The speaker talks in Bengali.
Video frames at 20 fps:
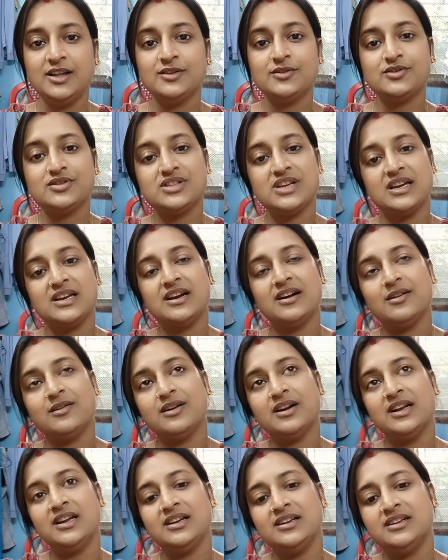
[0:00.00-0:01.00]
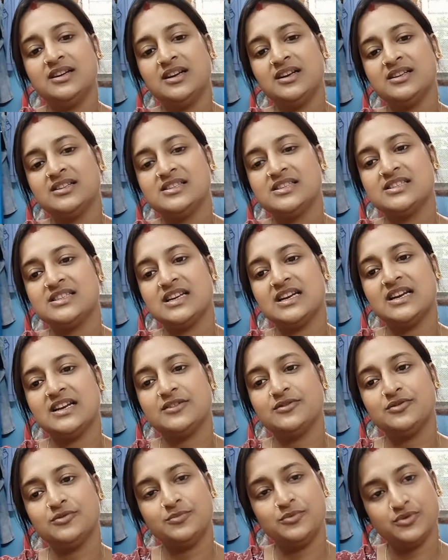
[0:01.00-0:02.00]
তো সেই কারণেই যে ছেলে
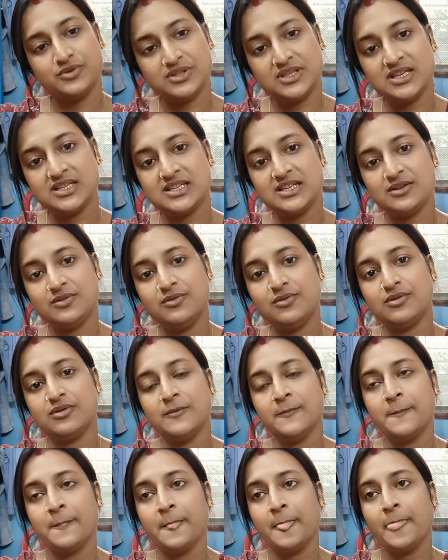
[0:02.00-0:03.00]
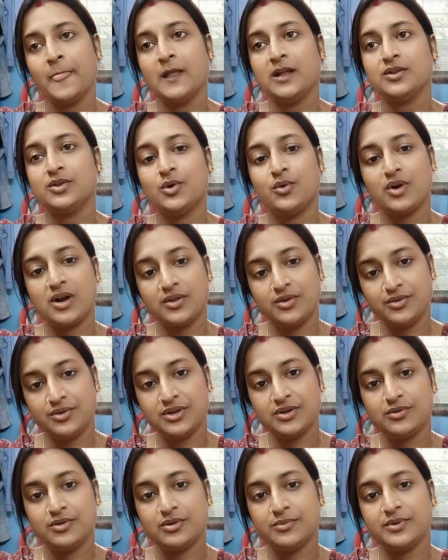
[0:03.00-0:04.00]
একটু বুঝতে শিখুক
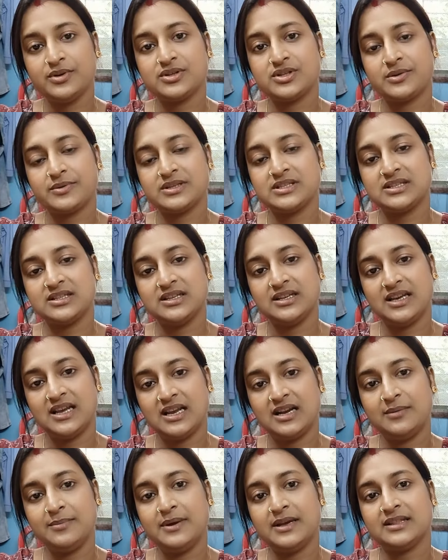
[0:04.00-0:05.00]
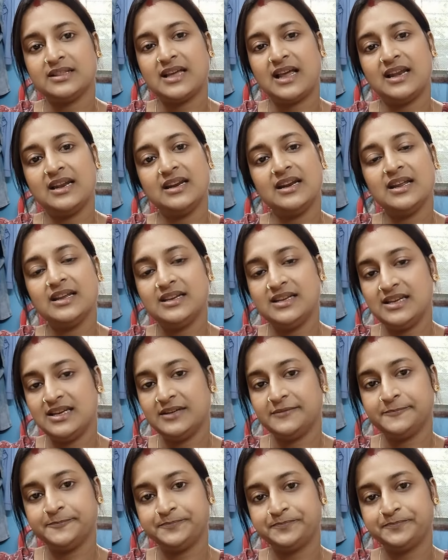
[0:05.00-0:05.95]
দৌড়াদৌড়ি করবে ও সবার সাথে খেলবে তাহলে না গিয়ে